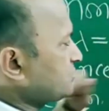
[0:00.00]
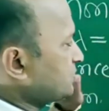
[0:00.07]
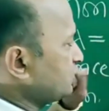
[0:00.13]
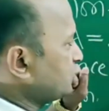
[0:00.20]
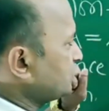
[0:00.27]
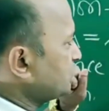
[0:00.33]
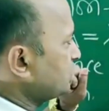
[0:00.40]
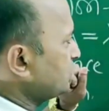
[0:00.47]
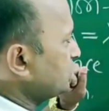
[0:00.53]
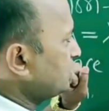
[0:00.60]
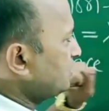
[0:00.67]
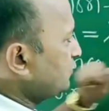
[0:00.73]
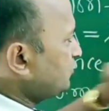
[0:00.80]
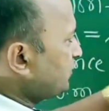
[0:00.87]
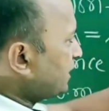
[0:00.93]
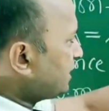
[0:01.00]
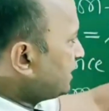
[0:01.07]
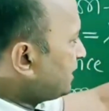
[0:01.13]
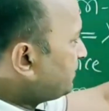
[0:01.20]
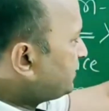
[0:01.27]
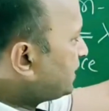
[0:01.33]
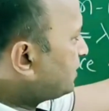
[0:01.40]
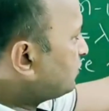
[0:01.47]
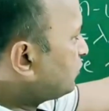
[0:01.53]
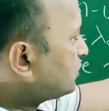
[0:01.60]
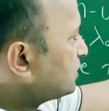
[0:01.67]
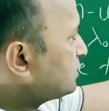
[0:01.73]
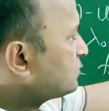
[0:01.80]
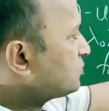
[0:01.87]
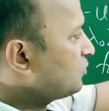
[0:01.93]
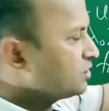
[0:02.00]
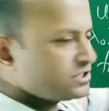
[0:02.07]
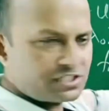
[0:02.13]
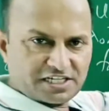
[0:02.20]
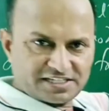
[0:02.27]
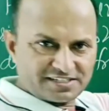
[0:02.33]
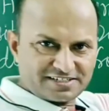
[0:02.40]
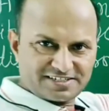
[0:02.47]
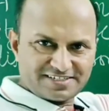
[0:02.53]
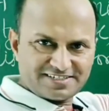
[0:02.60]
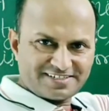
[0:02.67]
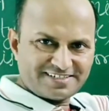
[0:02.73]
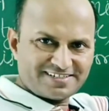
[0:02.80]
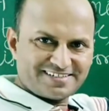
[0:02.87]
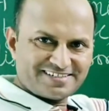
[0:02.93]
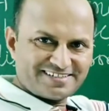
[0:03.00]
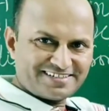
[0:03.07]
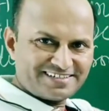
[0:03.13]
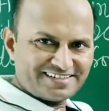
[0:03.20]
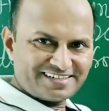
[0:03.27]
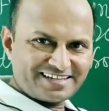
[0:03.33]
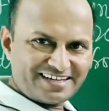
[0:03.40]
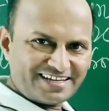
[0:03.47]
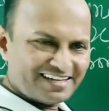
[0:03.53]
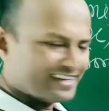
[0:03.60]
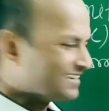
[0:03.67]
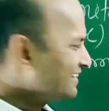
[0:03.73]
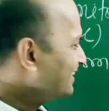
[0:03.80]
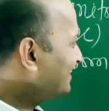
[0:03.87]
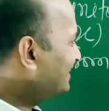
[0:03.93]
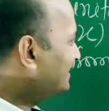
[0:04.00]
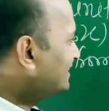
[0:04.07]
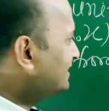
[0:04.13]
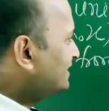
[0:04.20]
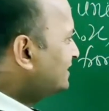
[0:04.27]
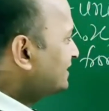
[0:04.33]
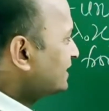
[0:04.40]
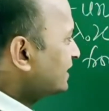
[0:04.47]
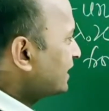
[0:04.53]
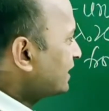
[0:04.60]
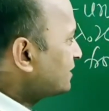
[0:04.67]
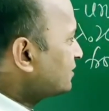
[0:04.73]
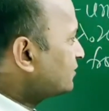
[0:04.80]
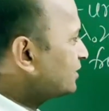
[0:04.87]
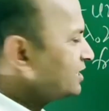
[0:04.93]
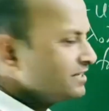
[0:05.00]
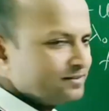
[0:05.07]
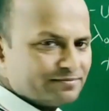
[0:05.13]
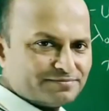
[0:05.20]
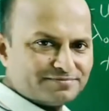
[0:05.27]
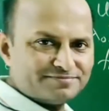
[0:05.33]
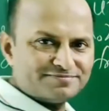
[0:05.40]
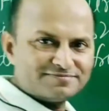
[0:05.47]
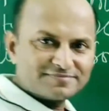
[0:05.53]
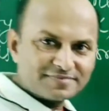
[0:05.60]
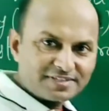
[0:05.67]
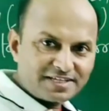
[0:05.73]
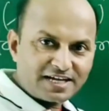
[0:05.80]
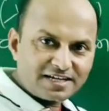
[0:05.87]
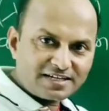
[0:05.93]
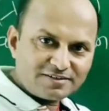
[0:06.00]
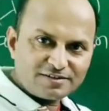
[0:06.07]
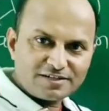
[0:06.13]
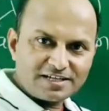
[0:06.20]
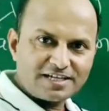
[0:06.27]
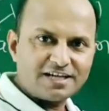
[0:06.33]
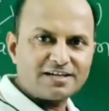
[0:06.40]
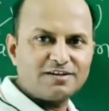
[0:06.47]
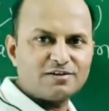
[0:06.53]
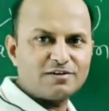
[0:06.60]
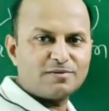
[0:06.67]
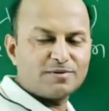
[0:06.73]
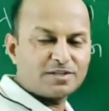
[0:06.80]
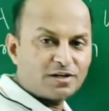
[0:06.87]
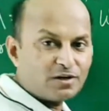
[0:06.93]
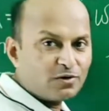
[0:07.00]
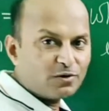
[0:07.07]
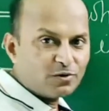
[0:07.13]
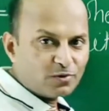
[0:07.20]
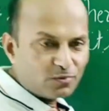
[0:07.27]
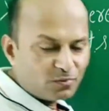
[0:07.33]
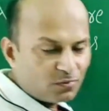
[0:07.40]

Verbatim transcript: है बच्चों वेयर लैम्डा नॉट इज कांस्टेंट ठीक है क्या करोगे क्या करोगे क्या करोगे बताओ